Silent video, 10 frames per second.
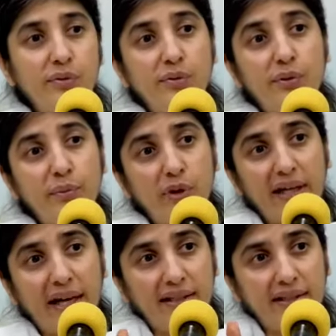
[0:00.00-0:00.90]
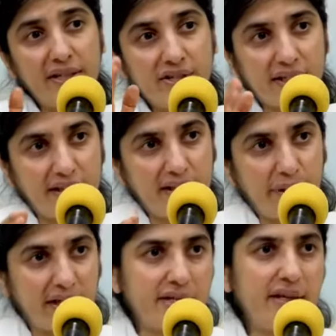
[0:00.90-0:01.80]
उनको वो याद की शक्ति
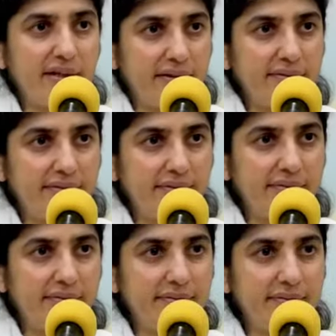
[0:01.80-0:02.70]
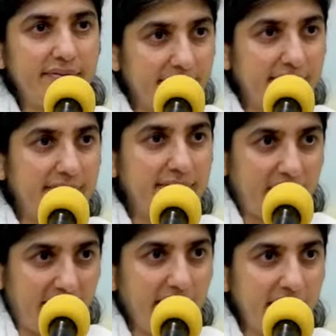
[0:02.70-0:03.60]
भेजें
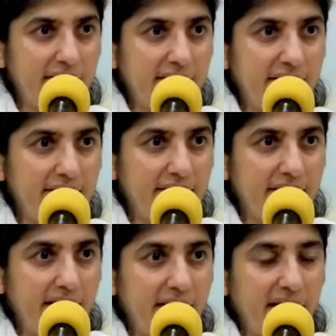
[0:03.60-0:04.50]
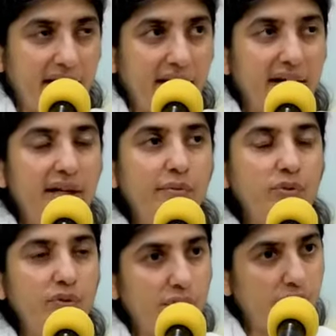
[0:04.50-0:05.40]
राइट right? अगर हम
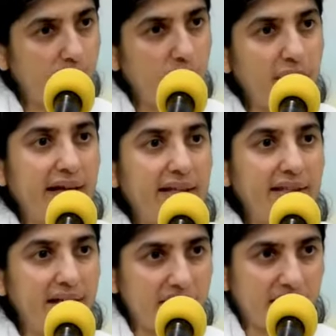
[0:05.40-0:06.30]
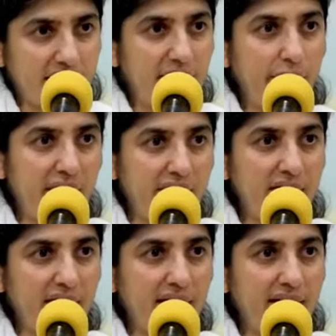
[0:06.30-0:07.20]
उनको वो याद की शक्ति
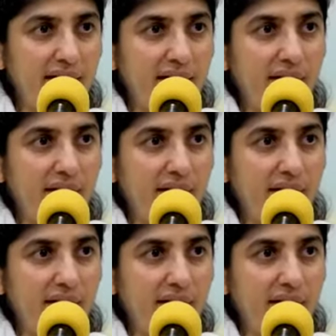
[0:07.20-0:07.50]
भेजें